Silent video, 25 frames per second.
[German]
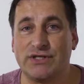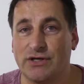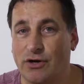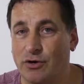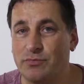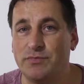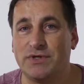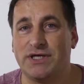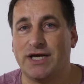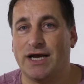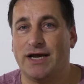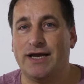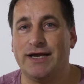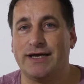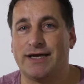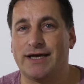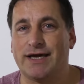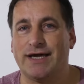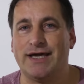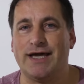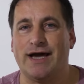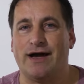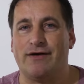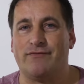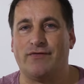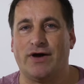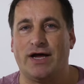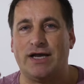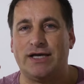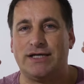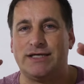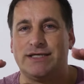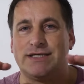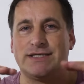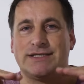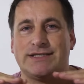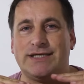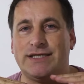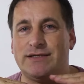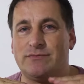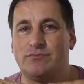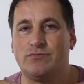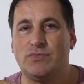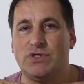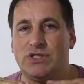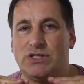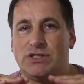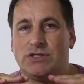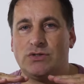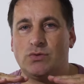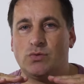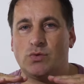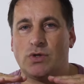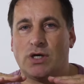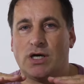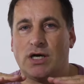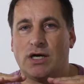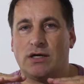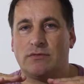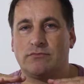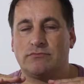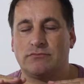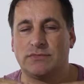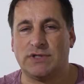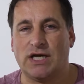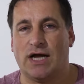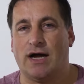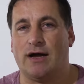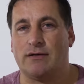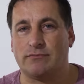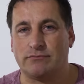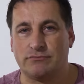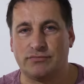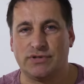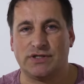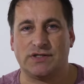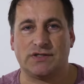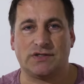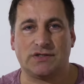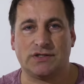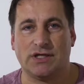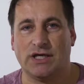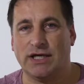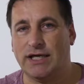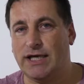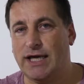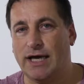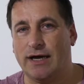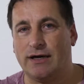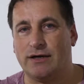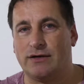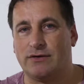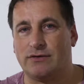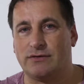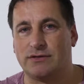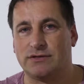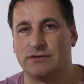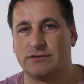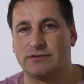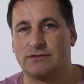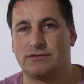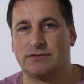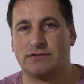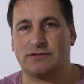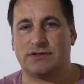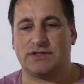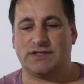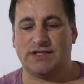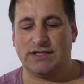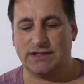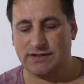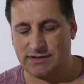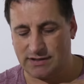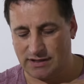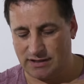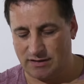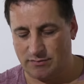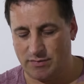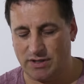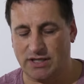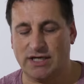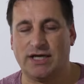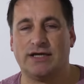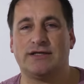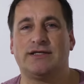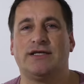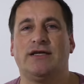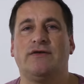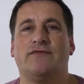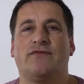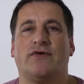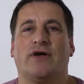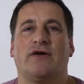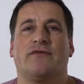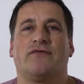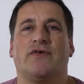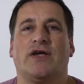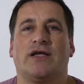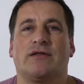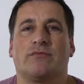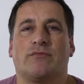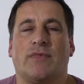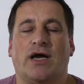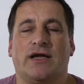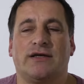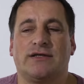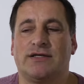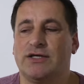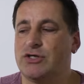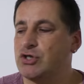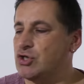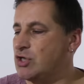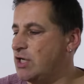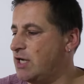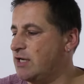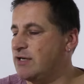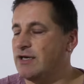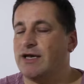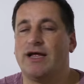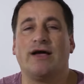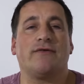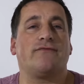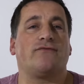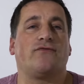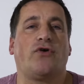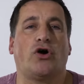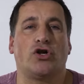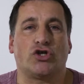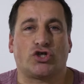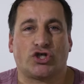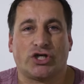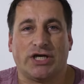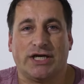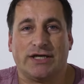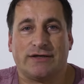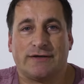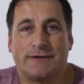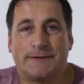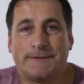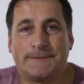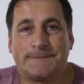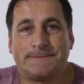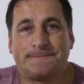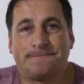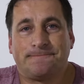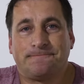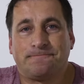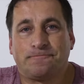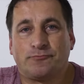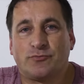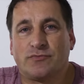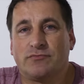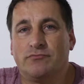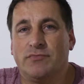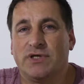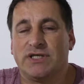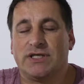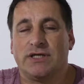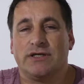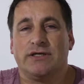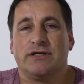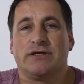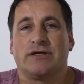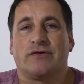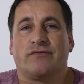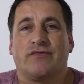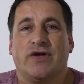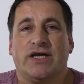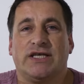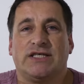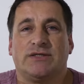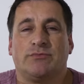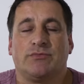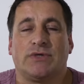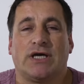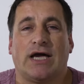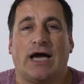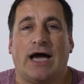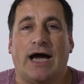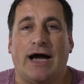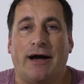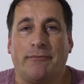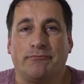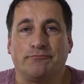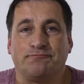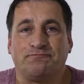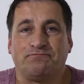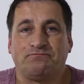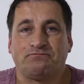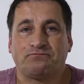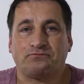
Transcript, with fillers: ich auch mit der Legria, weil ihr seht mich nur ja, bis hier und 10 cm tiefer fängt mein Tisch an, der voll steht. Mit irgendwelchem Kram.